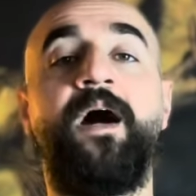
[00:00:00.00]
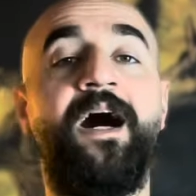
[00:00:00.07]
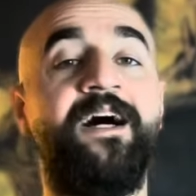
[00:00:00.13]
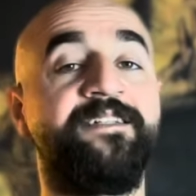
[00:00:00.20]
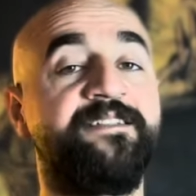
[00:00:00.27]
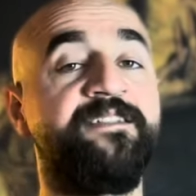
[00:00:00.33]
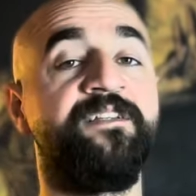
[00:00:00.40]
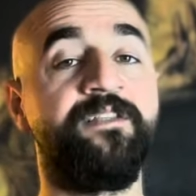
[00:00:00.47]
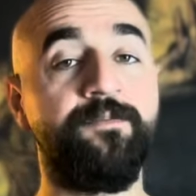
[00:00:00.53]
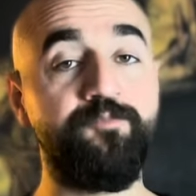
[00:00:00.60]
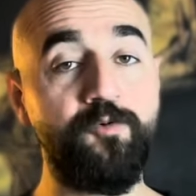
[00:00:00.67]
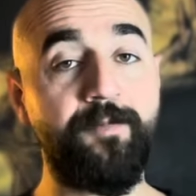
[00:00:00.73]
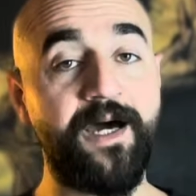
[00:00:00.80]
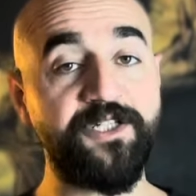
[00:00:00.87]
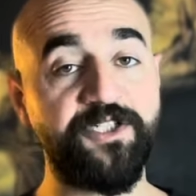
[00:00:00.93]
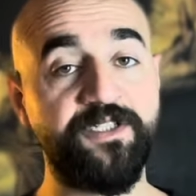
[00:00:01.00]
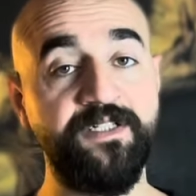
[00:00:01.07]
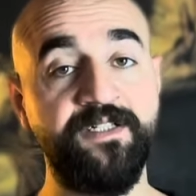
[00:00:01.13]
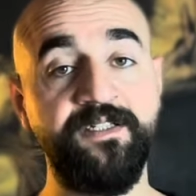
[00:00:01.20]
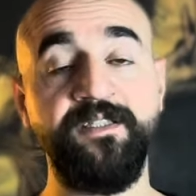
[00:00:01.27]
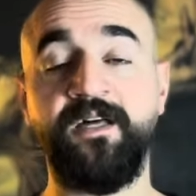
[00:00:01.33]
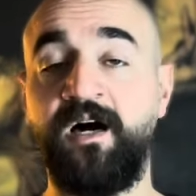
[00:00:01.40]
Aslında bu
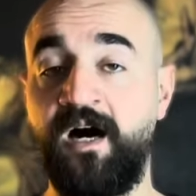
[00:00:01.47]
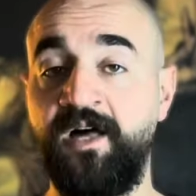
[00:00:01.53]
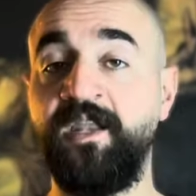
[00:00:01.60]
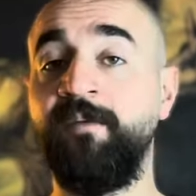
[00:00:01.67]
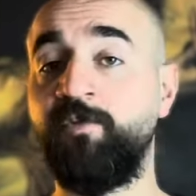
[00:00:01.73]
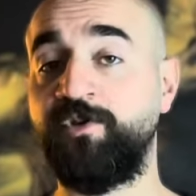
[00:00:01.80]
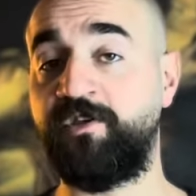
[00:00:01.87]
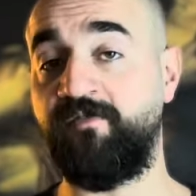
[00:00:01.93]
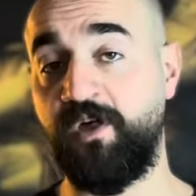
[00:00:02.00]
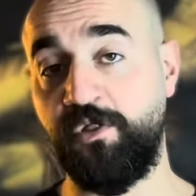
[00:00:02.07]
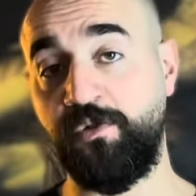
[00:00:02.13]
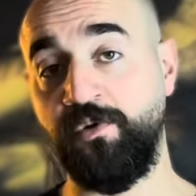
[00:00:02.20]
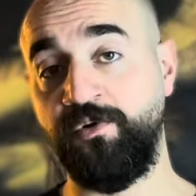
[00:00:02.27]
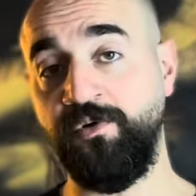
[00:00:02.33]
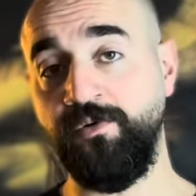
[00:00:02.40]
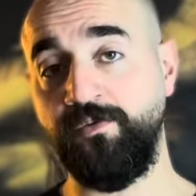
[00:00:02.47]
başlığın ana motivasyonu